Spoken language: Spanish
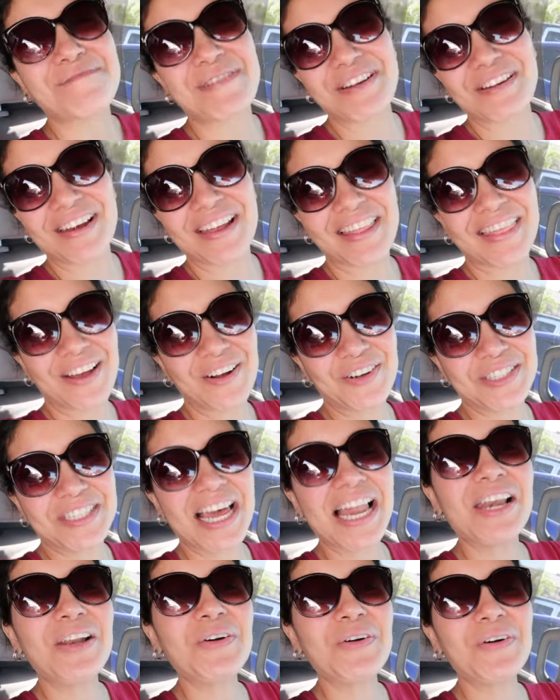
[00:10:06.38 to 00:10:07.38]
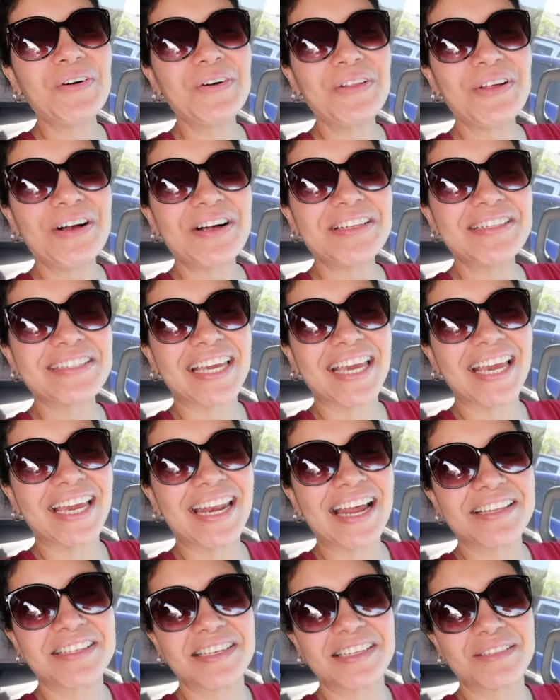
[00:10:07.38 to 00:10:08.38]
pero les dejo saludos, que
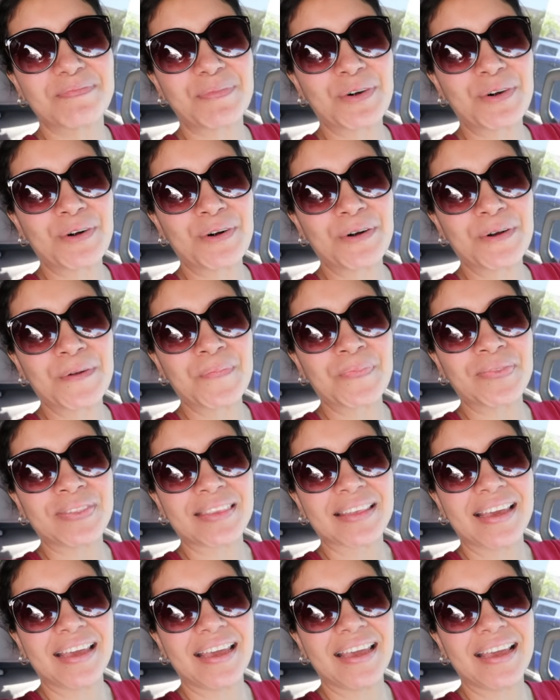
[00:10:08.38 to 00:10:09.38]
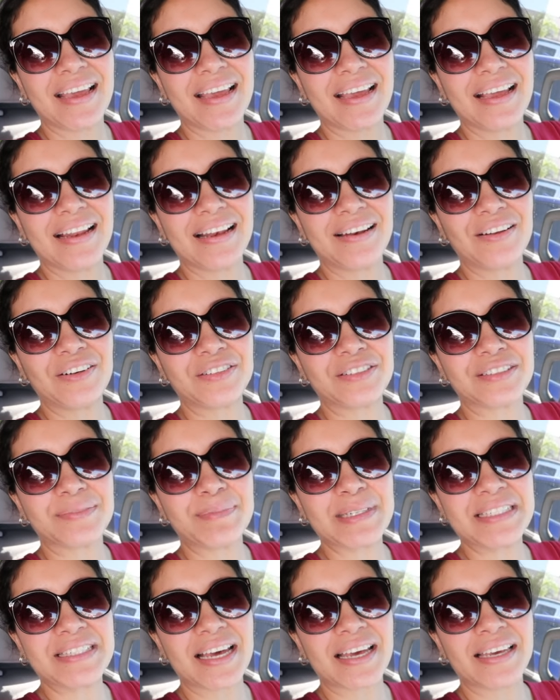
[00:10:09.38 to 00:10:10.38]
gracias por eh, los
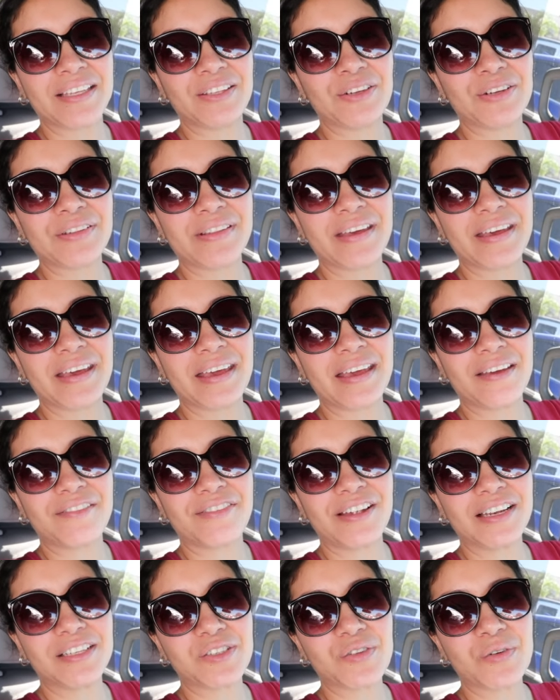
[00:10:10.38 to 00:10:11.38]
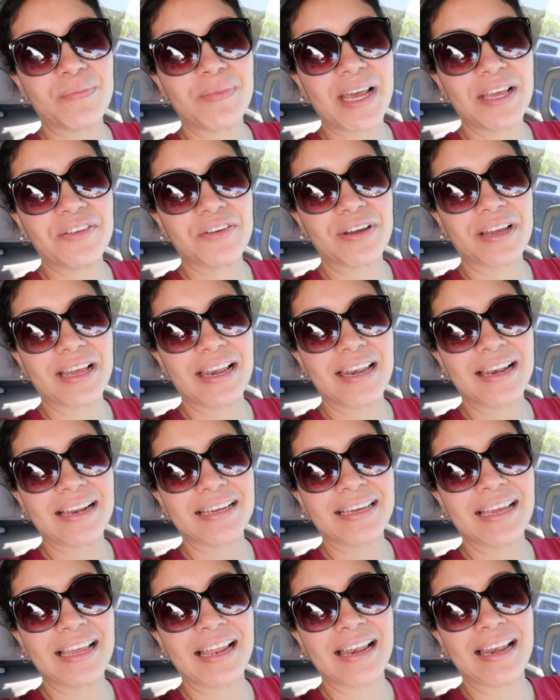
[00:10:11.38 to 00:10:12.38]
mensajitos de feliz cumpleaños
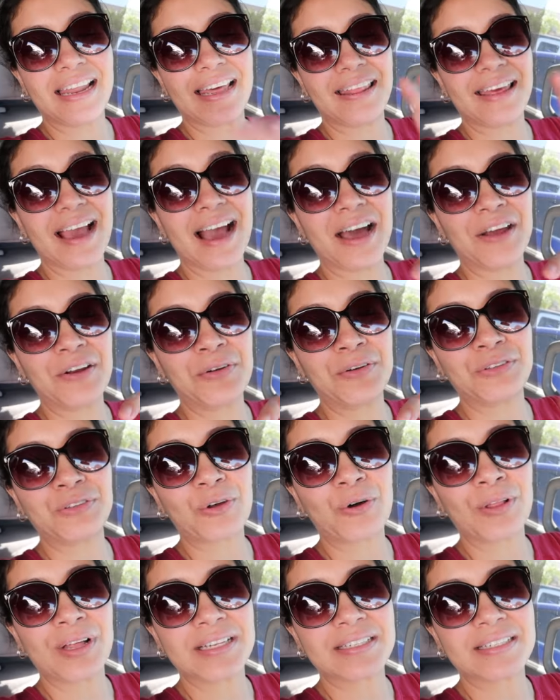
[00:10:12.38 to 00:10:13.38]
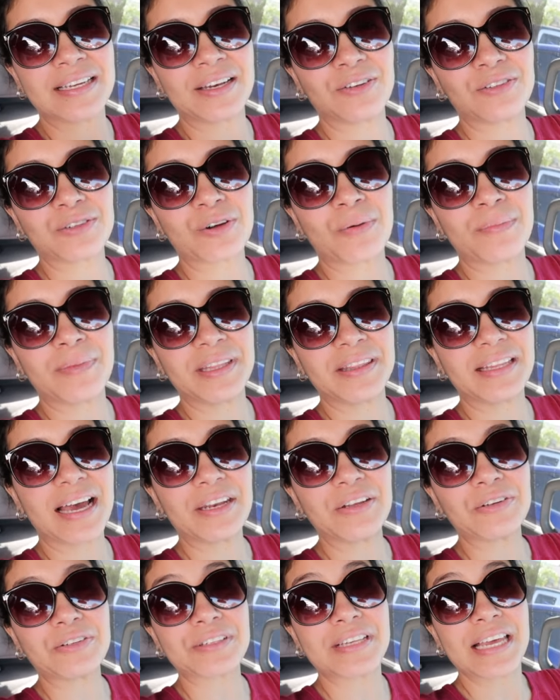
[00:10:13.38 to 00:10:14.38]
que, le dejaron todas en los
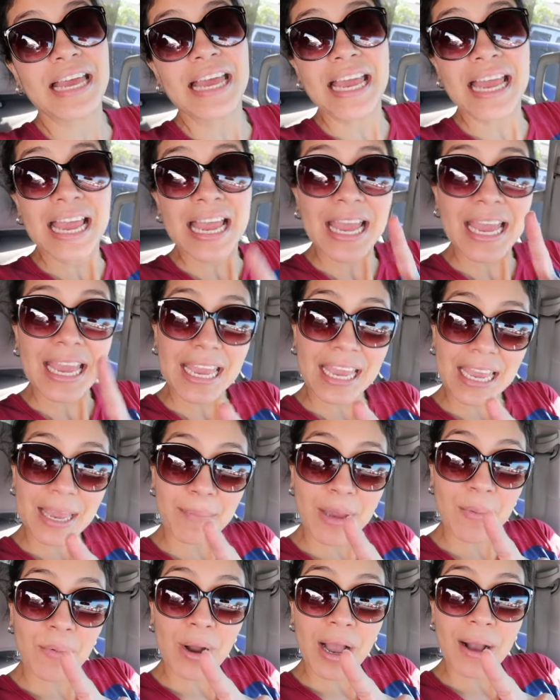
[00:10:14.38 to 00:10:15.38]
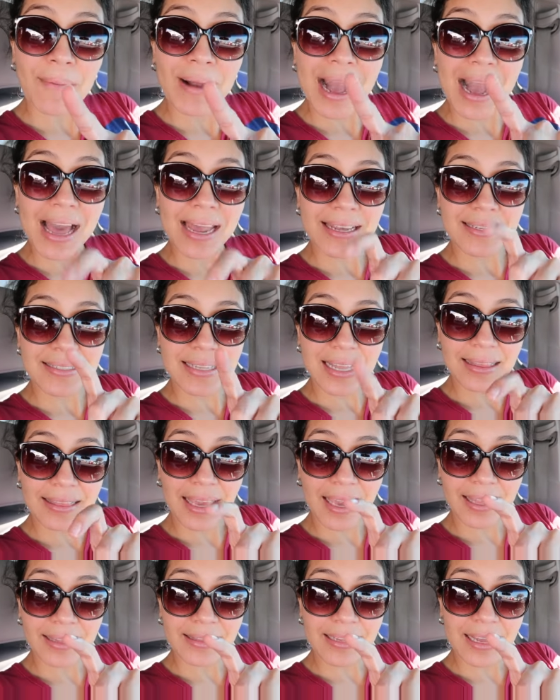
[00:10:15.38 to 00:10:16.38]
comentarios. Eh, me voy a bajar a esta
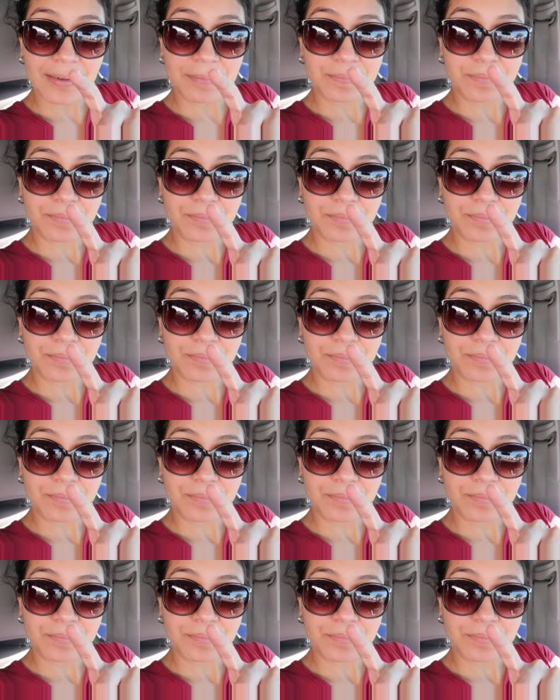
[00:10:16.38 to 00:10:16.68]
tienda